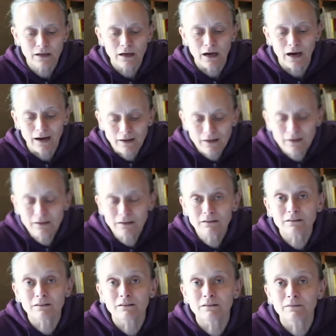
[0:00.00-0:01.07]
ale
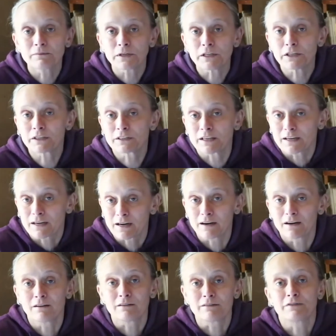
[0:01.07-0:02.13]
y, ich
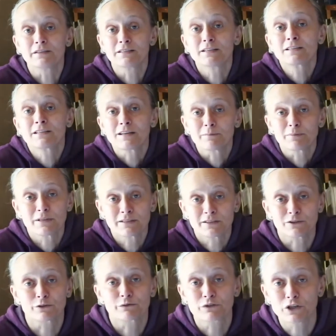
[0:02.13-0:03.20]
taka fizyczna
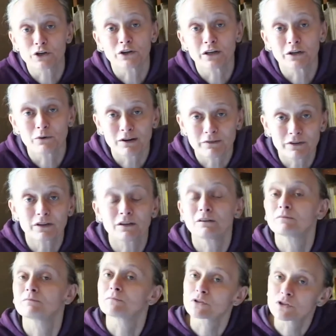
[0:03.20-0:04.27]
bliskość w szkolnej ławie
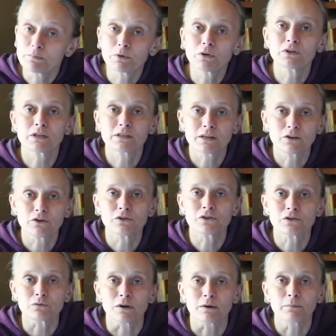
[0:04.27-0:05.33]
szybko się
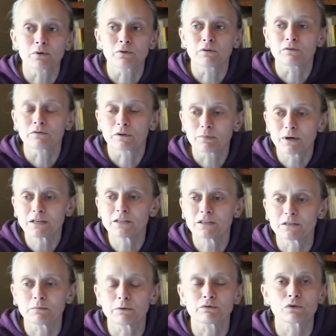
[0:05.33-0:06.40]
zakończyła, bo wyobraźcie
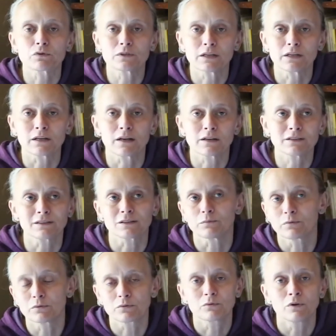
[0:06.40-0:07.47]
sobie w szóstej klasie, to
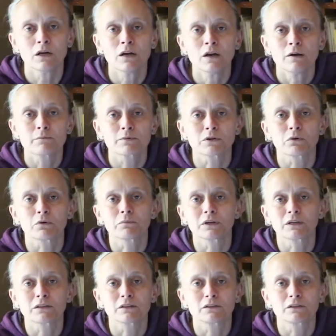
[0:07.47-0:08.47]
był przełom lat